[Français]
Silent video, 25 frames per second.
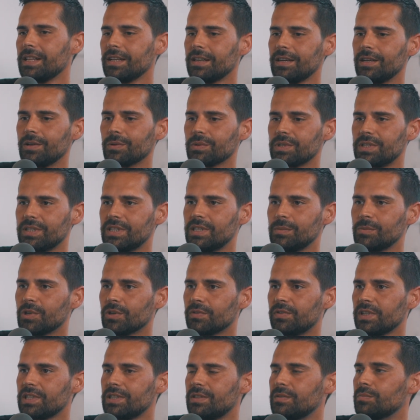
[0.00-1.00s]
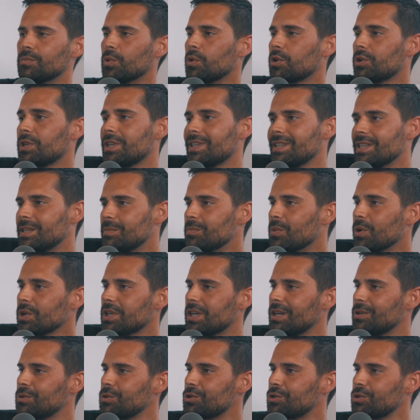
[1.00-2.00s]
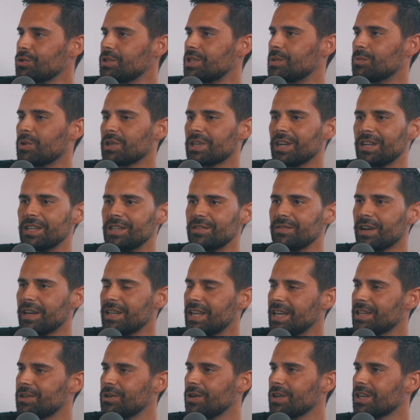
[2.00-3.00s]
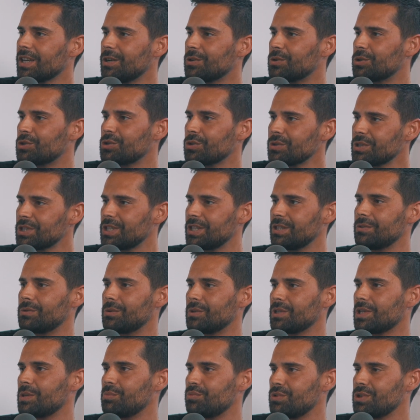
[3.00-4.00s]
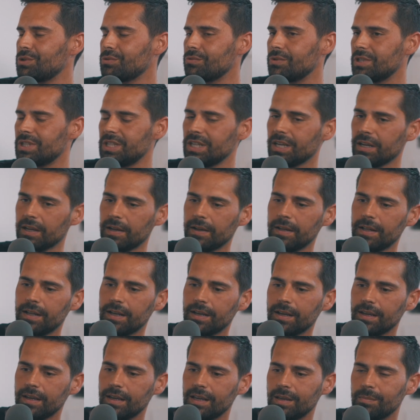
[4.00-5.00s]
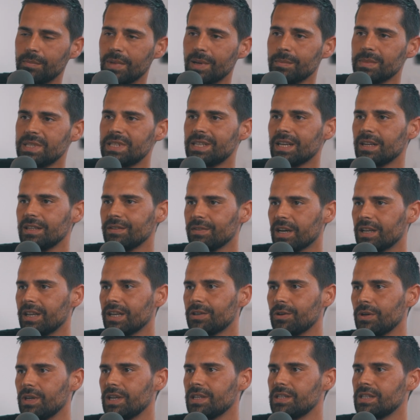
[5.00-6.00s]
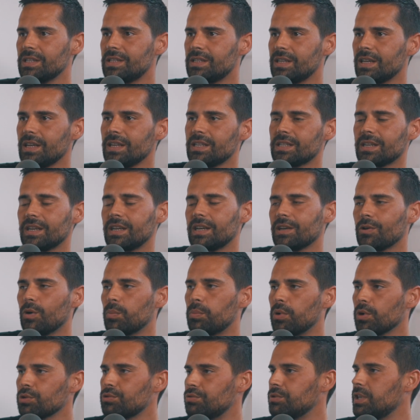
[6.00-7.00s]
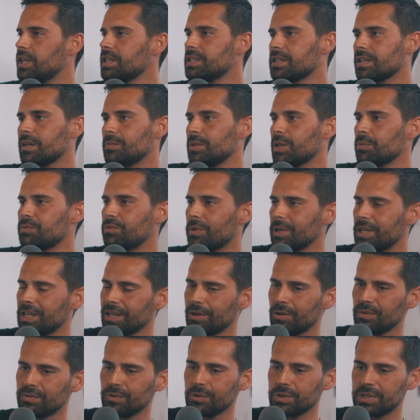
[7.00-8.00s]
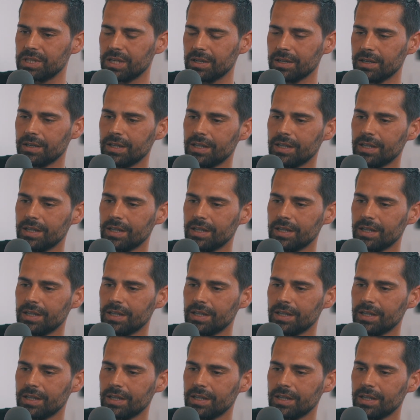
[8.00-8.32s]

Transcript: Et on s'est dit, mais en fait, il manque, quelque chose, il manque un livret d'accueil, quelque chose qui, nous, qui puisse nous le dire. Et même si un livret d'accueil existait, il serait écrit en portugais, ce serait bien de pouvoir l'écrire en français.